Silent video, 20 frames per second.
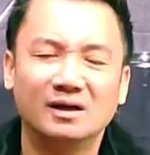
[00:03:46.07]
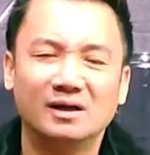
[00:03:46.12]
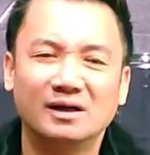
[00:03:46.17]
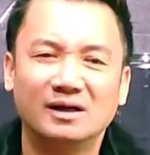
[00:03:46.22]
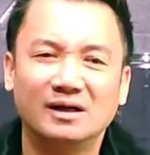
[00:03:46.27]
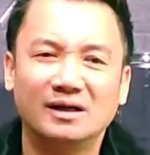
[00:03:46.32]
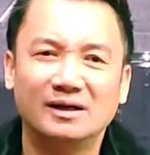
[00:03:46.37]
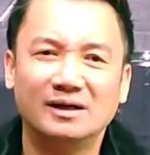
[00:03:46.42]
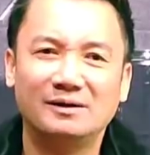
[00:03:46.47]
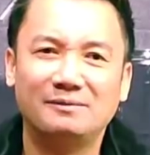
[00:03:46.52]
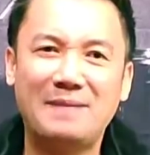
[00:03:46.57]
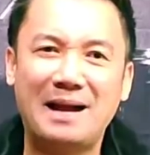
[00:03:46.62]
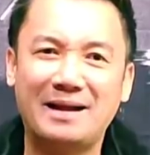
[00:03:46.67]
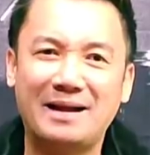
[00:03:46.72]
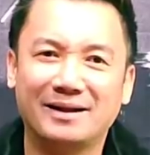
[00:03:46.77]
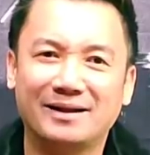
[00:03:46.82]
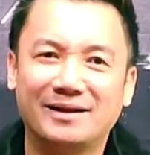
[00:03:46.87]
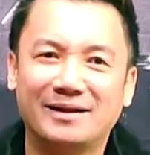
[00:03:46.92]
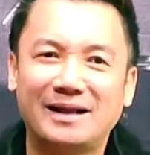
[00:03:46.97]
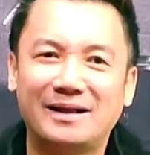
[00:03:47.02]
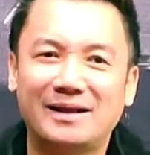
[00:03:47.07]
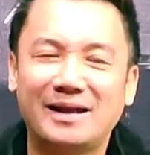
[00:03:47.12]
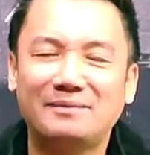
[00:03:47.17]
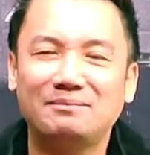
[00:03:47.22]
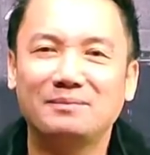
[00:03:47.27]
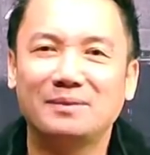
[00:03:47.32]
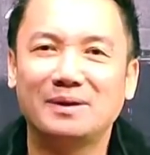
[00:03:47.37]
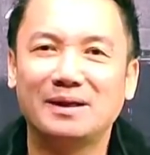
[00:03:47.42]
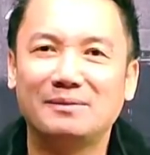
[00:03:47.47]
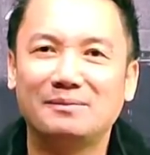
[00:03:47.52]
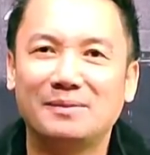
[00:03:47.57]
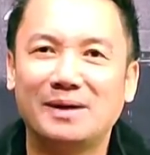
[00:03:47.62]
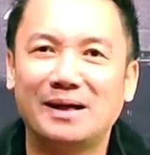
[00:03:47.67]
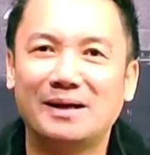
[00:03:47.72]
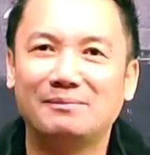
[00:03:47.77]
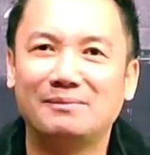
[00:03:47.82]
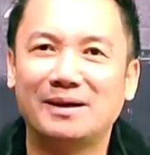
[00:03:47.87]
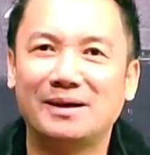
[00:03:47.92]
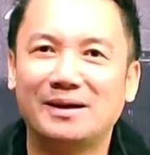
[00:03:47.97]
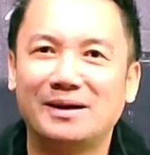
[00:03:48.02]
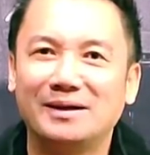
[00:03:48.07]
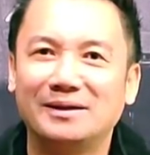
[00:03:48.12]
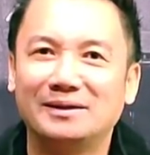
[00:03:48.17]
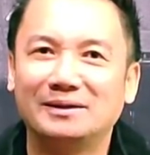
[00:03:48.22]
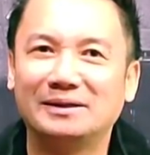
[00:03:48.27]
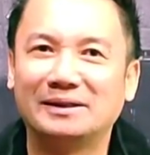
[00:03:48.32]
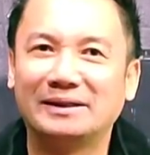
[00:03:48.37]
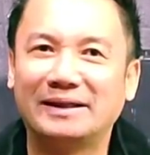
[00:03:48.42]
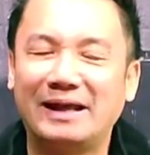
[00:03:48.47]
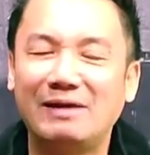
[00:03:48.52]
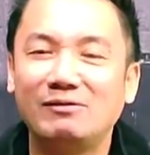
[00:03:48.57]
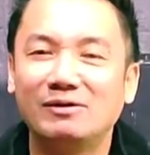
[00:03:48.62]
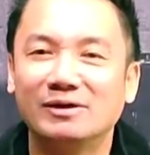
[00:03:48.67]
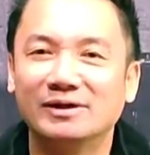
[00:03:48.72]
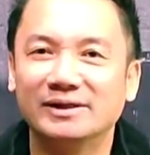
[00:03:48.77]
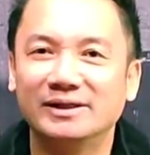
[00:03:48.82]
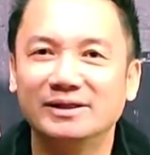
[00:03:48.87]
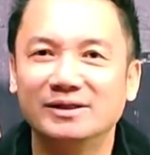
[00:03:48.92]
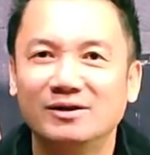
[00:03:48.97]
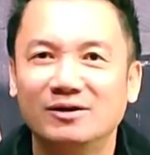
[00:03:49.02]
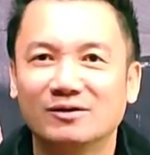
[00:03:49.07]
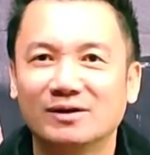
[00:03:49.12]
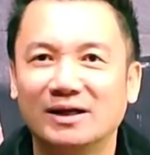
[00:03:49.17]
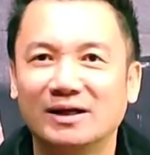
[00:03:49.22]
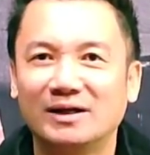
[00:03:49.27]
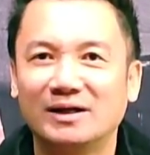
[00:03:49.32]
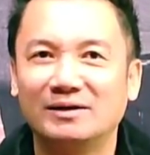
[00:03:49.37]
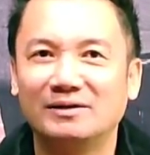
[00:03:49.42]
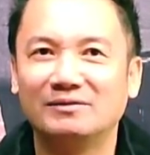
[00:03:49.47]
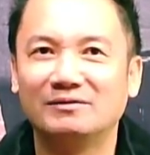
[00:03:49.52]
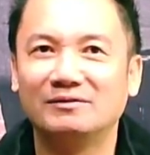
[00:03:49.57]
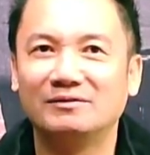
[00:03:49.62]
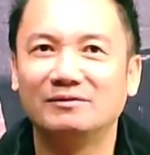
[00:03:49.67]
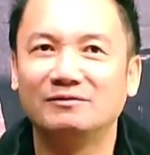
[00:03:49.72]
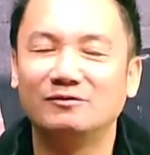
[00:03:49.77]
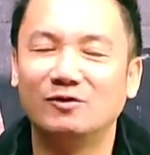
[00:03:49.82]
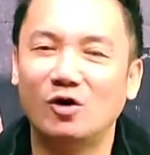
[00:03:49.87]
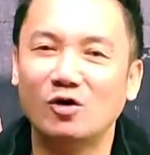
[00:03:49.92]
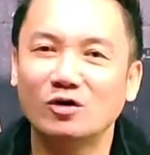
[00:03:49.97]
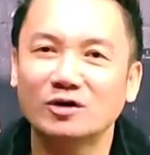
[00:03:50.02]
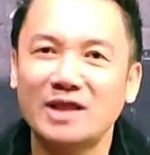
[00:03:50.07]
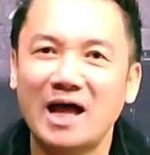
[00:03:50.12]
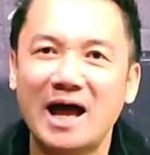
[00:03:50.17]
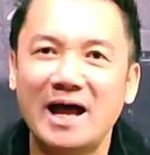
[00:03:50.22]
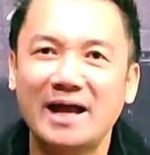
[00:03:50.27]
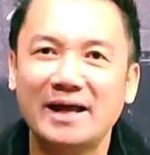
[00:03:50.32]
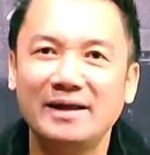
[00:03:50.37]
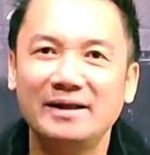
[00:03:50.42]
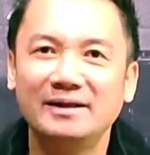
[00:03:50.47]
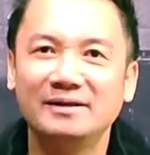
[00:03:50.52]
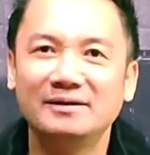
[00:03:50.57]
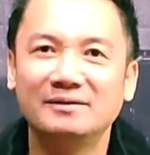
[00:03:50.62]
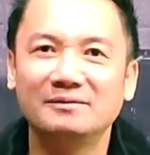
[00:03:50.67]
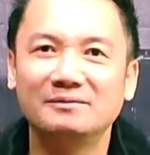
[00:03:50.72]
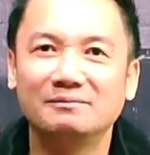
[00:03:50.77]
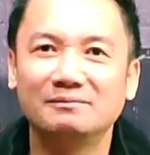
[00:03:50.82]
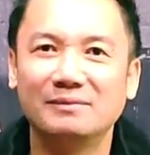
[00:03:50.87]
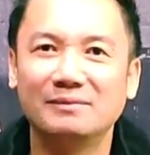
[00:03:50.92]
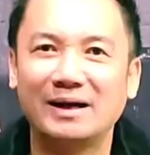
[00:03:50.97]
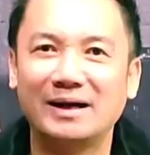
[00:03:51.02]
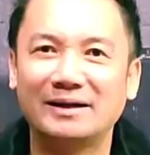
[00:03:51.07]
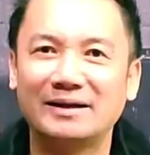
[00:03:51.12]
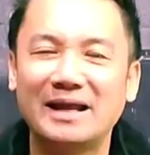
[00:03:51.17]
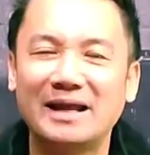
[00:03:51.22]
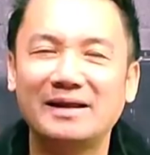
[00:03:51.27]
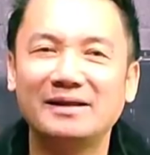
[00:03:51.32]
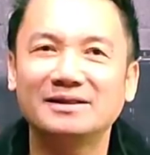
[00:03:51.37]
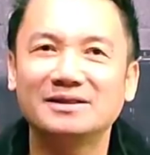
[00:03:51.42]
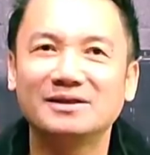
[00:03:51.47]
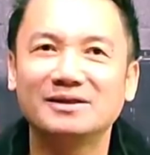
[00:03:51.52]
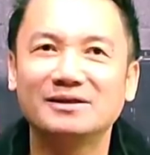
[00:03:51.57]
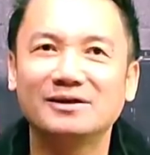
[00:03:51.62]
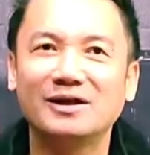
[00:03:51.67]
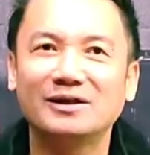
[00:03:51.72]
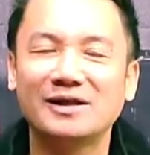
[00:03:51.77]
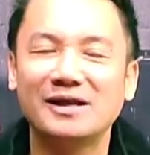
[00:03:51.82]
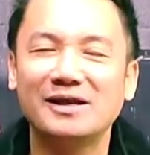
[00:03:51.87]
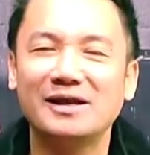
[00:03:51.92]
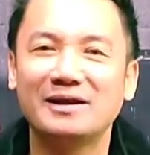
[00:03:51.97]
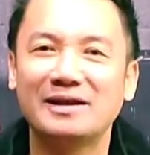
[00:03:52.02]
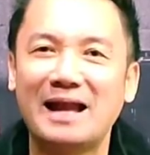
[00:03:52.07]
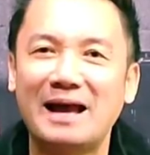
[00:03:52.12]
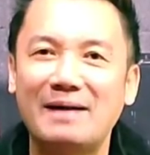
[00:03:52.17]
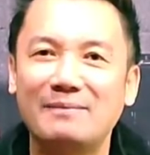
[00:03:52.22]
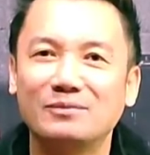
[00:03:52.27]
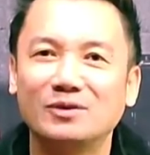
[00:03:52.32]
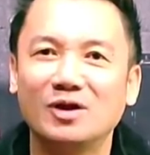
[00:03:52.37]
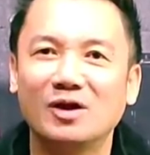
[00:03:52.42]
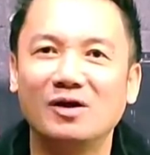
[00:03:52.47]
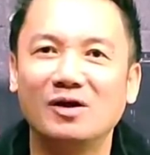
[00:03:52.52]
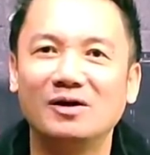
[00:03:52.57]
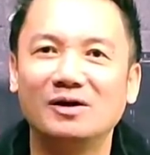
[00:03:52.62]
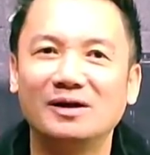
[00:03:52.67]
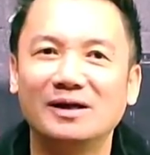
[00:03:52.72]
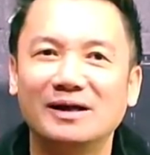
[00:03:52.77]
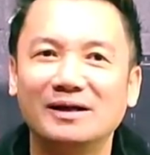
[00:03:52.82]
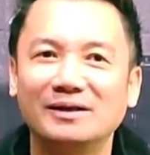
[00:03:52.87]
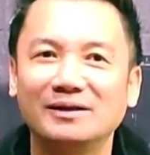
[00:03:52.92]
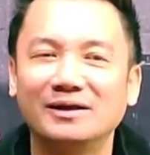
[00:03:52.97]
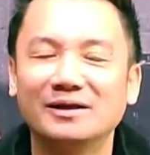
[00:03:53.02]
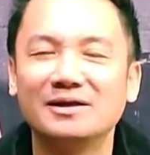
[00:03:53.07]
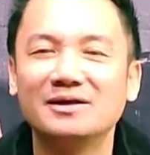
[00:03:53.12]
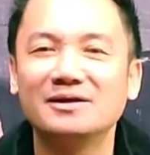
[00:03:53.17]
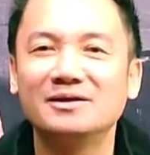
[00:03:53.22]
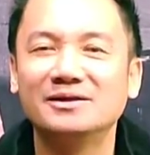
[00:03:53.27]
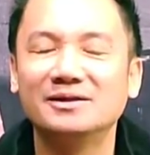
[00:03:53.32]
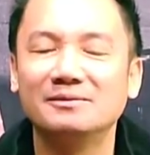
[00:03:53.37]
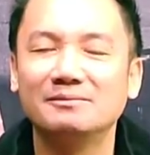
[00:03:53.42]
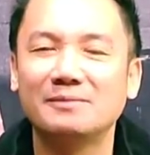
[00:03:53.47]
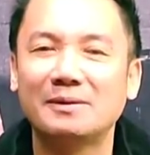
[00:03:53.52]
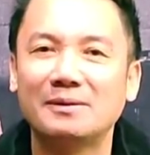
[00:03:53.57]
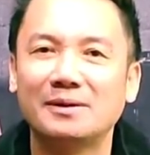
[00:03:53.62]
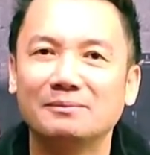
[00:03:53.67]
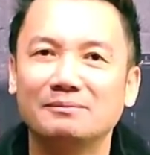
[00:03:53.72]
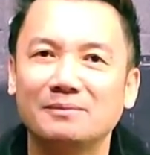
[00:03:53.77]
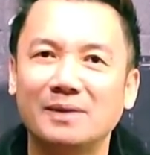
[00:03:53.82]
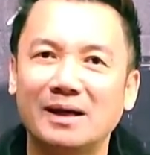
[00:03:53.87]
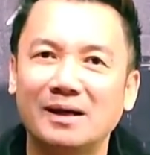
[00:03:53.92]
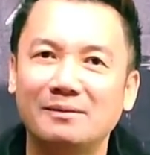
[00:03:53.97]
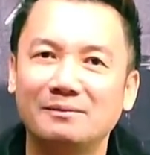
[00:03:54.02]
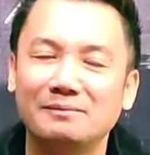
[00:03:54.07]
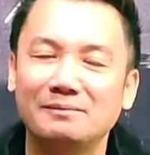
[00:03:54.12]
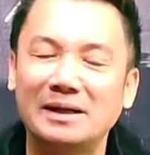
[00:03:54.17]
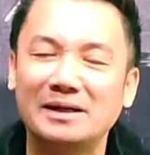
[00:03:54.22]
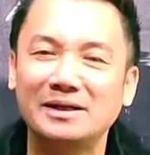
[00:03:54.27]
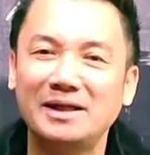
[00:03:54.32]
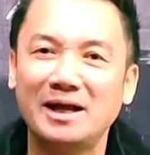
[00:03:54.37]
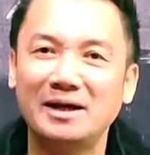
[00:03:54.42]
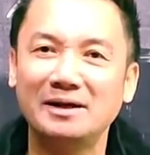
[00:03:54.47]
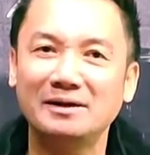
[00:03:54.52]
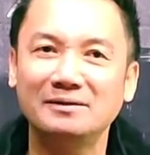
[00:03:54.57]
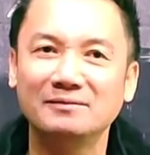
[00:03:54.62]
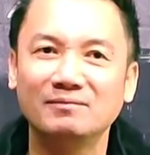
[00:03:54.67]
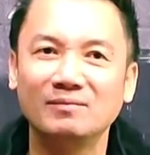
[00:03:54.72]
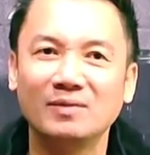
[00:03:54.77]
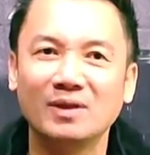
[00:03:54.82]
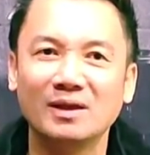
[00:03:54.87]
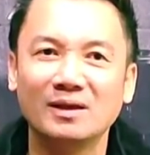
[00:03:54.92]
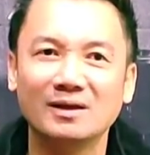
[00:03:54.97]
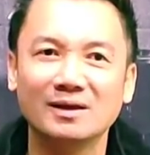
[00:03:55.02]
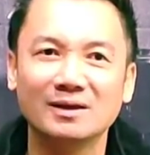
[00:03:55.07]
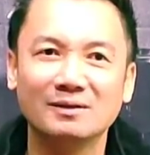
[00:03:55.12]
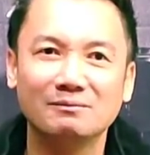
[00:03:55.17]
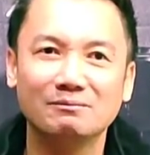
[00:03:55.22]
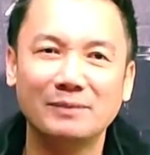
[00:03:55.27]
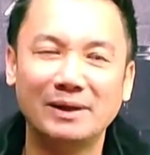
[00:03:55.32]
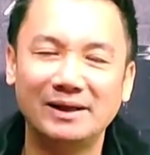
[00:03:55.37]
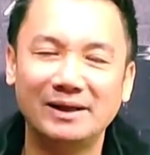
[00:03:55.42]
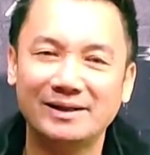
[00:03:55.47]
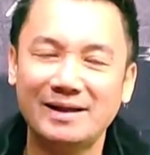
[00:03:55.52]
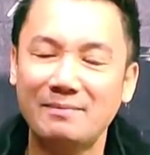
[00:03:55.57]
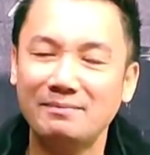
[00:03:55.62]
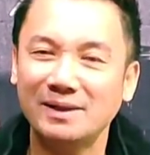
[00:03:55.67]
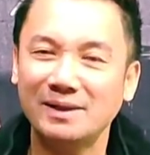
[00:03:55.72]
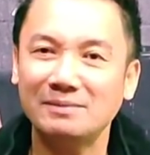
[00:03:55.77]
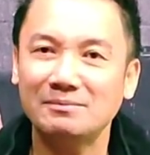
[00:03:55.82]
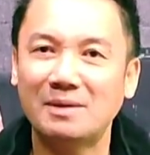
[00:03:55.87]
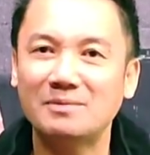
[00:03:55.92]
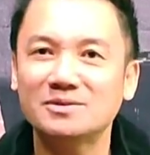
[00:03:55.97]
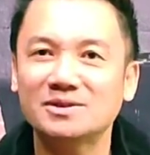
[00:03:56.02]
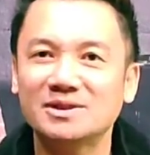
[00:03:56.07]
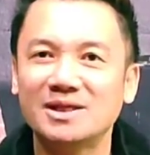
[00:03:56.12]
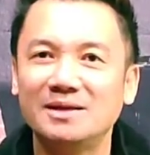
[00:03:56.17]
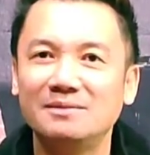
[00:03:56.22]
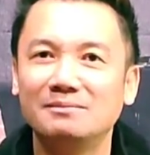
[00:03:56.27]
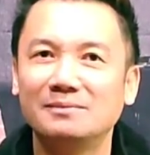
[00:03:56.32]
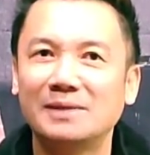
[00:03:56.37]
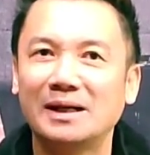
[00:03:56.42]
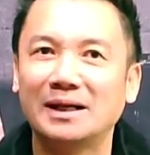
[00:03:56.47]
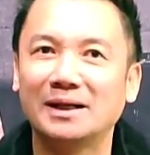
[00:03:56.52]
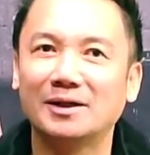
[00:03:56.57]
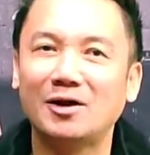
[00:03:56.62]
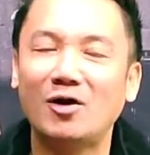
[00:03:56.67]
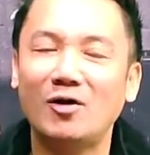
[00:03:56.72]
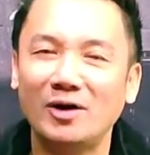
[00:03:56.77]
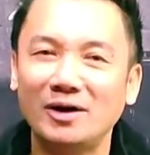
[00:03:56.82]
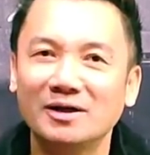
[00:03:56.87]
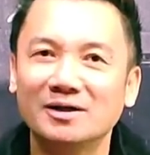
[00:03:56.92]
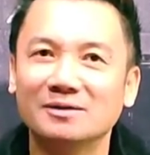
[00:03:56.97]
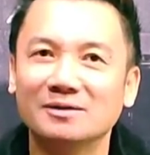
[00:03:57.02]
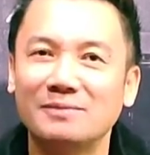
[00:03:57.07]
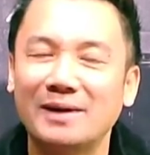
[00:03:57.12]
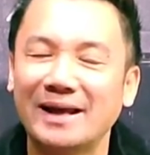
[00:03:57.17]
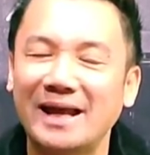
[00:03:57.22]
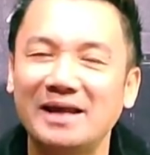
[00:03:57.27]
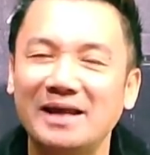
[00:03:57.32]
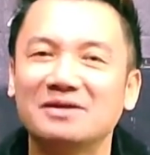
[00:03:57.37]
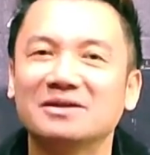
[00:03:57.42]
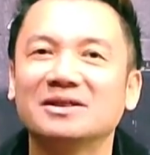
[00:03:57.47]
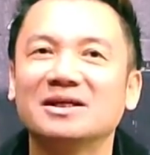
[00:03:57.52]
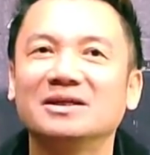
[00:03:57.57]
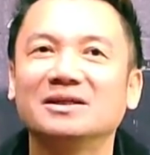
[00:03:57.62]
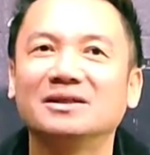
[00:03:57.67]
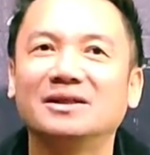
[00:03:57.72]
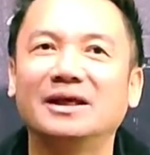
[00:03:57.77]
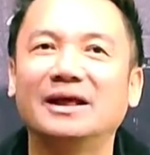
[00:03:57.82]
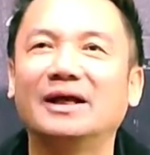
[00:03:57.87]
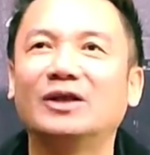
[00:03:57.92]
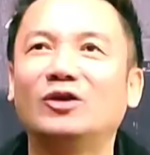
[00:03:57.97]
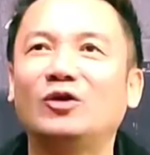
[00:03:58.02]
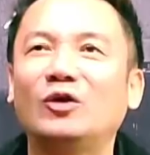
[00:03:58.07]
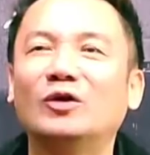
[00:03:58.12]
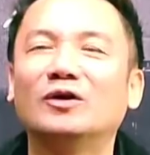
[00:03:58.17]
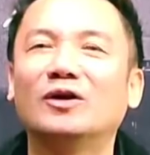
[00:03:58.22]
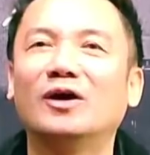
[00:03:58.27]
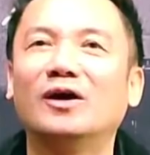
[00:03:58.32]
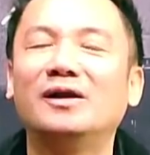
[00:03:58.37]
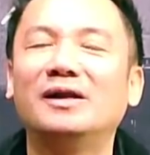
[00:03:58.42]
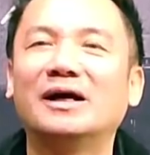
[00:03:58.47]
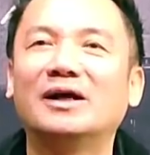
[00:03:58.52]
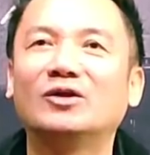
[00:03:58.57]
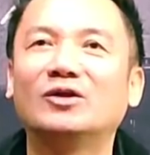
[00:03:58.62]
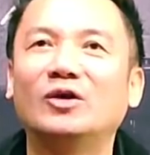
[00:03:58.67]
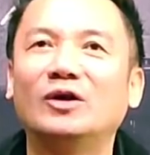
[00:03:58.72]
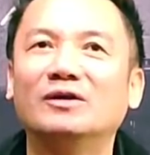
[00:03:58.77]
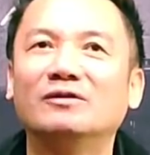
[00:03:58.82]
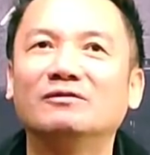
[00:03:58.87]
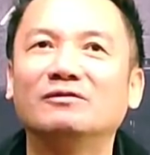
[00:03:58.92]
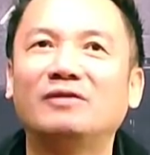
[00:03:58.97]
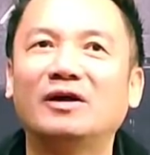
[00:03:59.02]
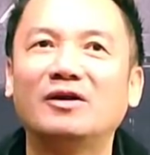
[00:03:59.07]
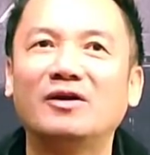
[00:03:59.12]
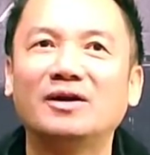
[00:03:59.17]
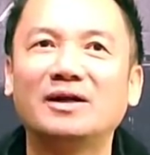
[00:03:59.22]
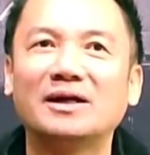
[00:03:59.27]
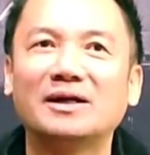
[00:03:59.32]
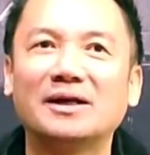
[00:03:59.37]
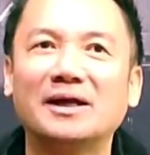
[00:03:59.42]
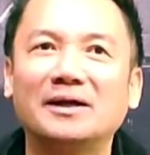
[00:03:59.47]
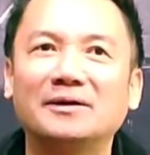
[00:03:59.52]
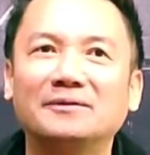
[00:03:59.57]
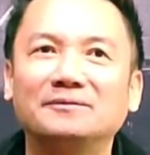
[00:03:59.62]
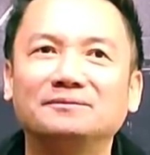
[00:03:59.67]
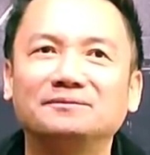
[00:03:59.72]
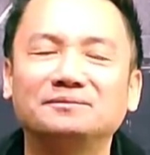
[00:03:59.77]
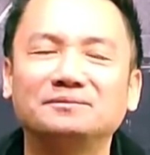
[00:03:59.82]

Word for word: à, bằng cách mà mà mà kéo lưỡi hoặc là vỗ tay mà để có thể là làm cho là những người mà, mà bệnh nhân bị câm điếc bẩm sinh mà nói được mà nghe được á thì cái chuyện đó là cái chuyện phải nói rằng là